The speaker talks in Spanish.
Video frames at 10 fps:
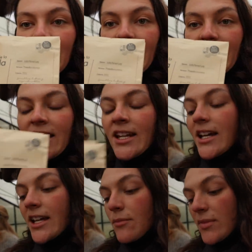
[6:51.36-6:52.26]
de la
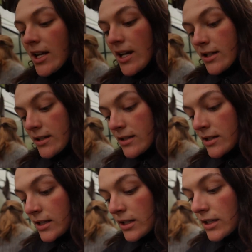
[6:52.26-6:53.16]
Tanina, que envían
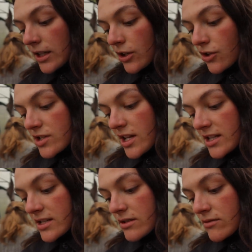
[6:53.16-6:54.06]
5,
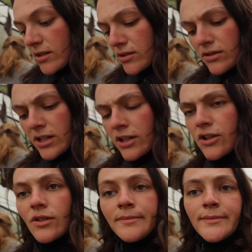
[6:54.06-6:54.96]
6, 4,
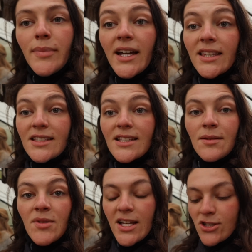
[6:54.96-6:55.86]
5 paquetes de
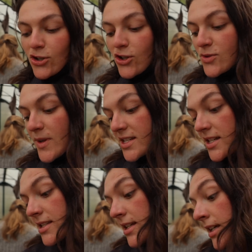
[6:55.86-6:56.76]
semillas todos los
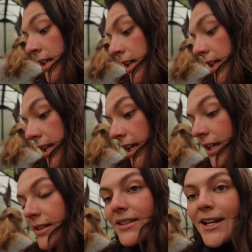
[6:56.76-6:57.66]
meses.
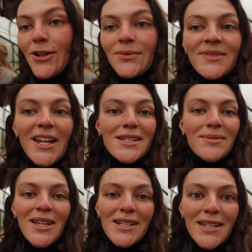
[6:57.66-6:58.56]
Y claro, de las
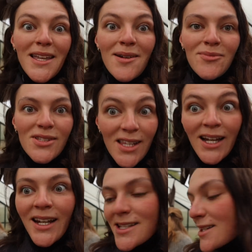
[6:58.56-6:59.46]
semillas que llegan pues te
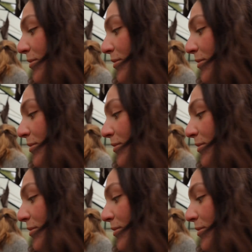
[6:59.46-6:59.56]
dan ganas de